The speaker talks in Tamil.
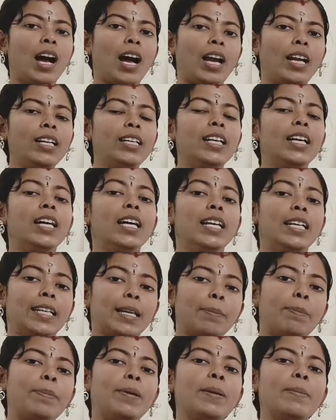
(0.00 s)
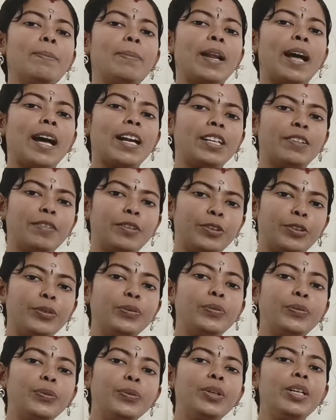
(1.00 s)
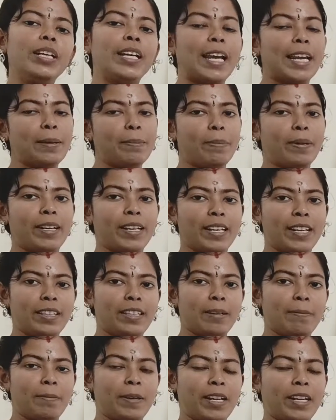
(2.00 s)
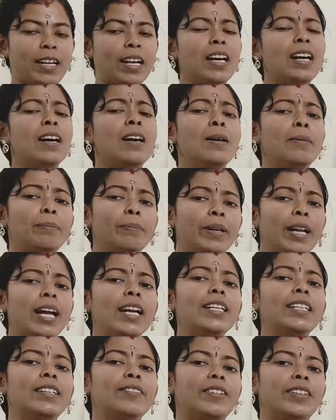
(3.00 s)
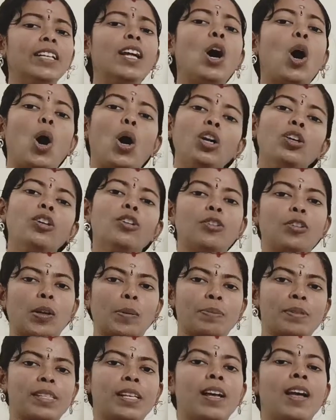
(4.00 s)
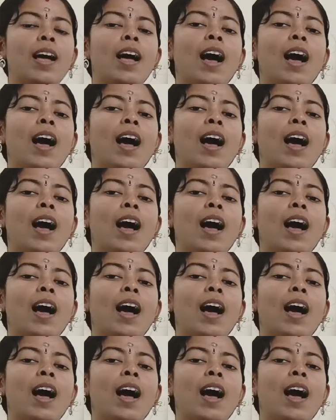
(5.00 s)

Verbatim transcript: அண்ட் எப்படி பிளான்ட் வந்து ஃபுட்டை கெட் பண்ணிக்குது அப்படின்னா பிளான்ட் வந்து ஆட்டோட்ராப்ஸ்